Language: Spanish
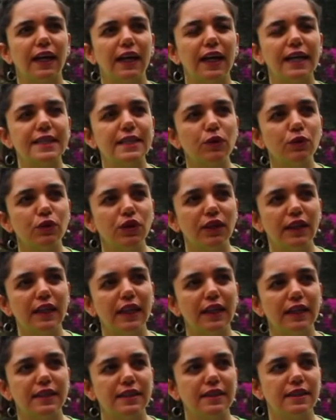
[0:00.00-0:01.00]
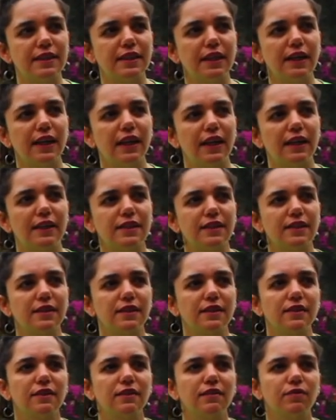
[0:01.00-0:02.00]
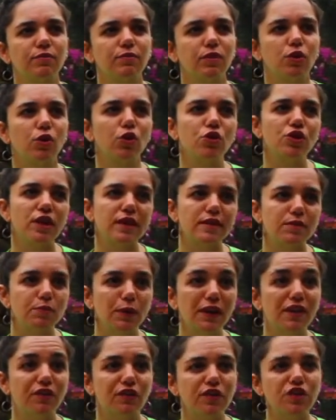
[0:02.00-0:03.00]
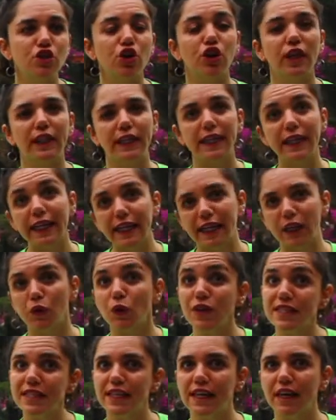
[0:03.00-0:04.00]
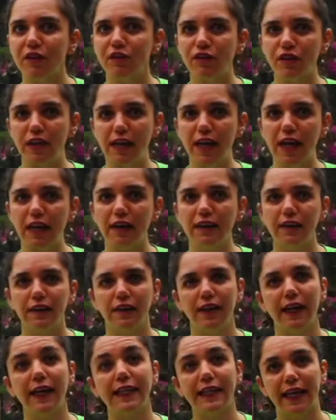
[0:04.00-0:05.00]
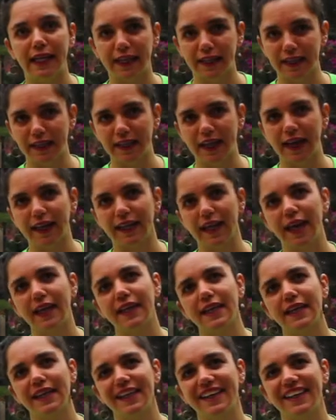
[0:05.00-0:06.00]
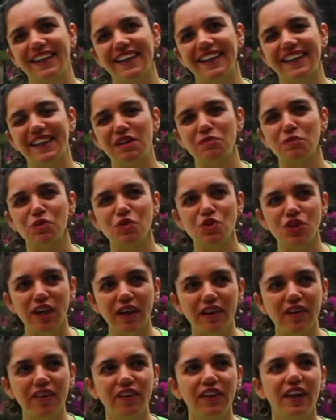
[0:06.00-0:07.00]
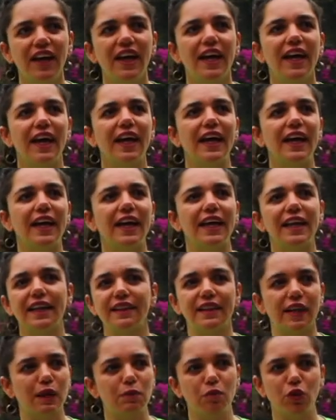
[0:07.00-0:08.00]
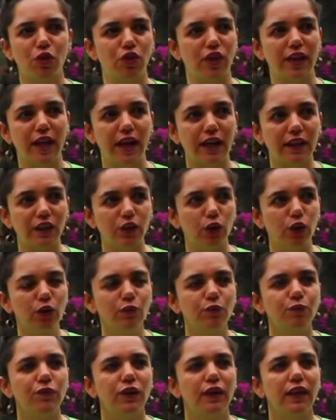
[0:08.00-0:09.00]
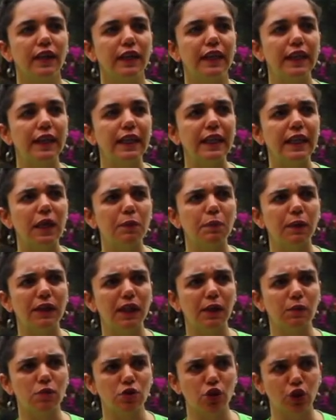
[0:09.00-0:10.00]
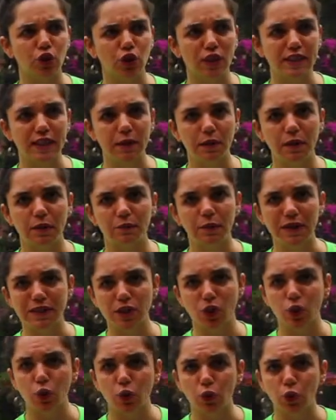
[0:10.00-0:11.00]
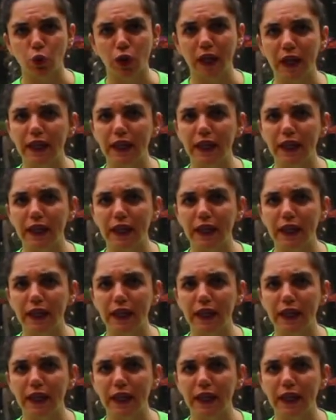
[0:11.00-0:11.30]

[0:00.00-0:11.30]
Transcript: que es uno de las, cosas, beneficios que tienes que no hacen la fila eterna que hay en el, museo. Eh, entramos directo. Y después tenemos otro que es el paseo cultural,